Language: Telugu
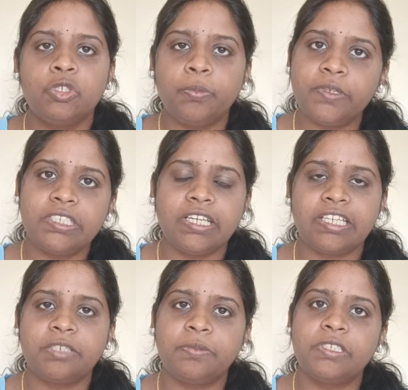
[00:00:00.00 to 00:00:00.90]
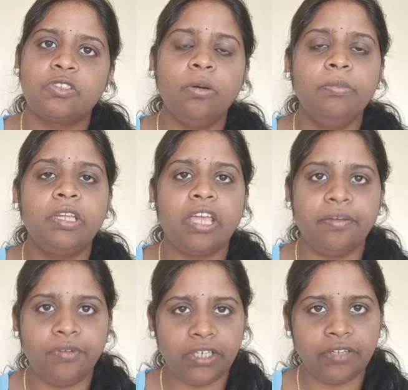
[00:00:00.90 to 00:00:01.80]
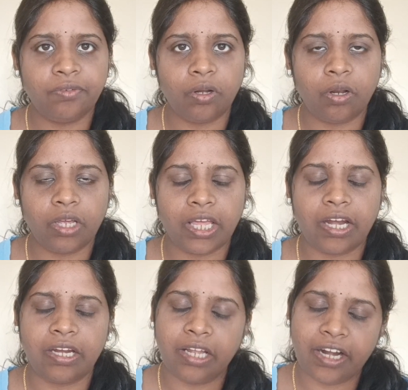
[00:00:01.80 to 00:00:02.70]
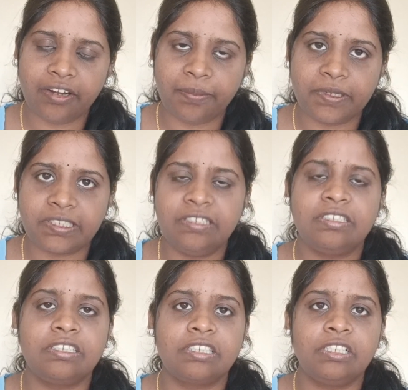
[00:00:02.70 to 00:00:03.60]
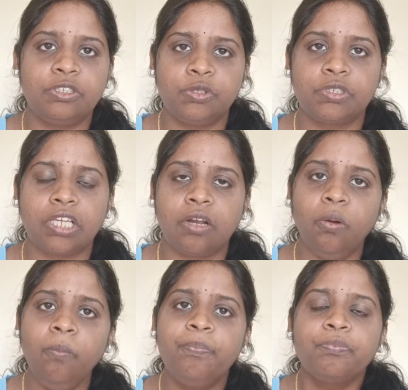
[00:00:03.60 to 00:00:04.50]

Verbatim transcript: చూపించే రెసిపీస్తో మీరు ఎవ్రీడే ఫాలో అయ్యారంటే హండ్రెడ్ పర్సెంట్ రిజల్ట్స్ చూస్తారు